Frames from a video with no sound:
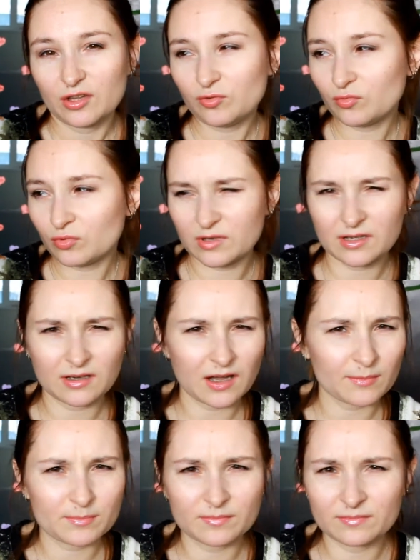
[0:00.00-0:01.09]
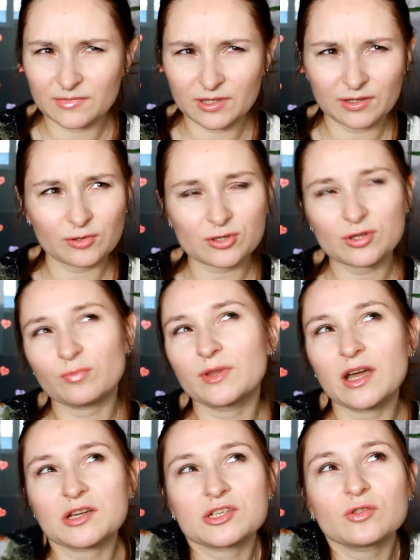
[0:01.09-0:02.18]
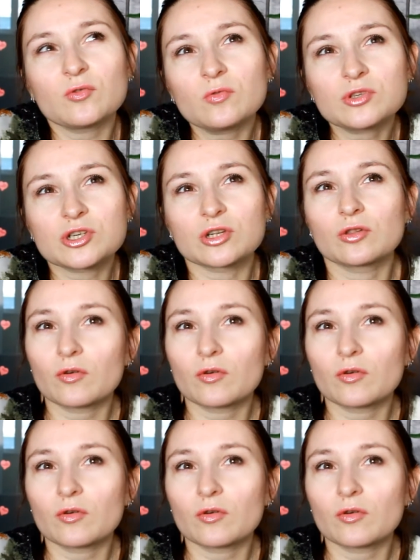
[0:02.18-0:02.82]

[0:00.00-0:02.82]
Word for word: ну, а не то чтобы даже лучше,